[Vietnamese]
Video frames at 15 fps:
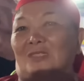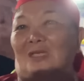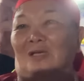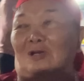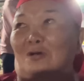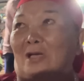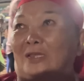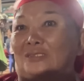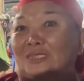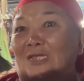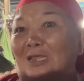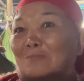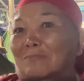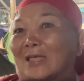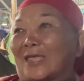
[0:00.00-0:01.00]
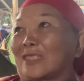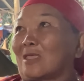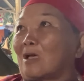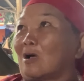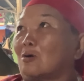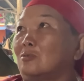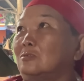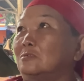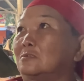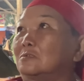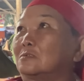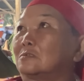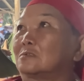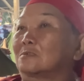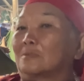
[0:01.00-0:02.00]
dạ cô hạnh từ đồng nai vô
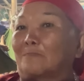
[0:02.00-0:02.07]
à